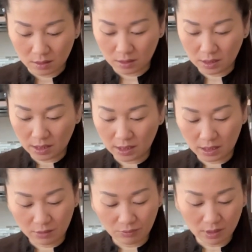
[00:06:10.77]
Cho nên hình
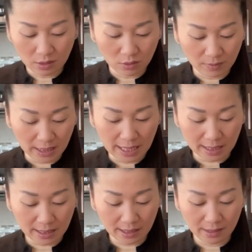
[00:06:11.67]
đi viên là ô mà
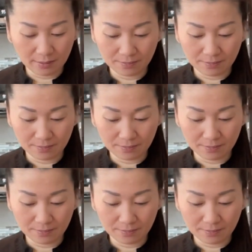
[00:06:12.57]
dạng đấy.